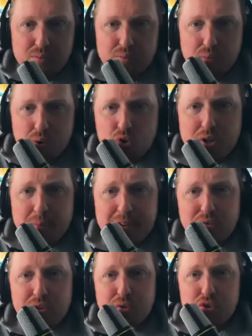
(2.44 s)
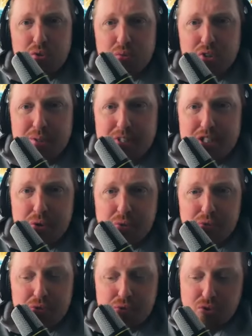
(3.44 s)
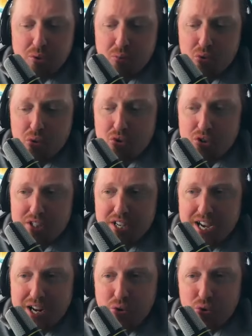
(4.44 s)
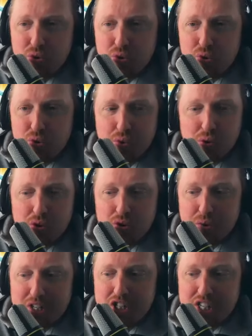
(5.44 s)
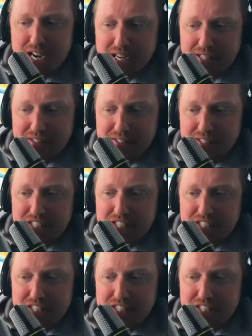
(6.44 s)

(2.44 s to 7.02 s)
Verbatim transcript: Bonjour et bienvenue à tous dans mon émission Scout en Bourse. Alors aujourd'hui, on reçoit Charles.